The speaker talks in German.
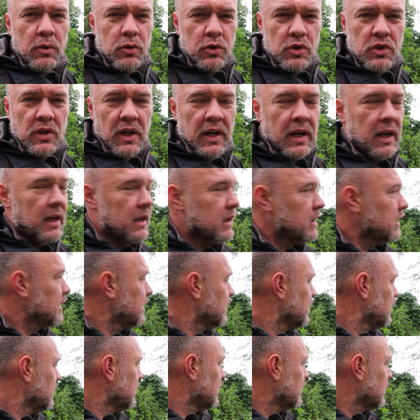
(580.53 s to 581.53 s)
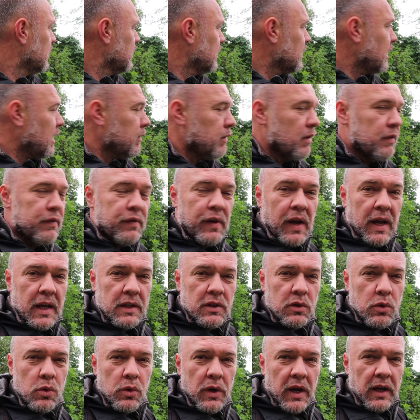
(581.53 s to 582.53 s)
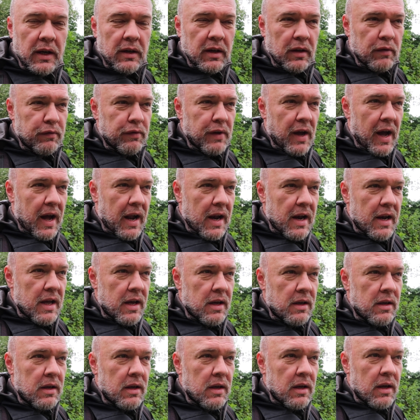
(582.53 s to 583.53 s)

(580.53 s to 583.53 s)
Österreich aber frei zugänglich für alle.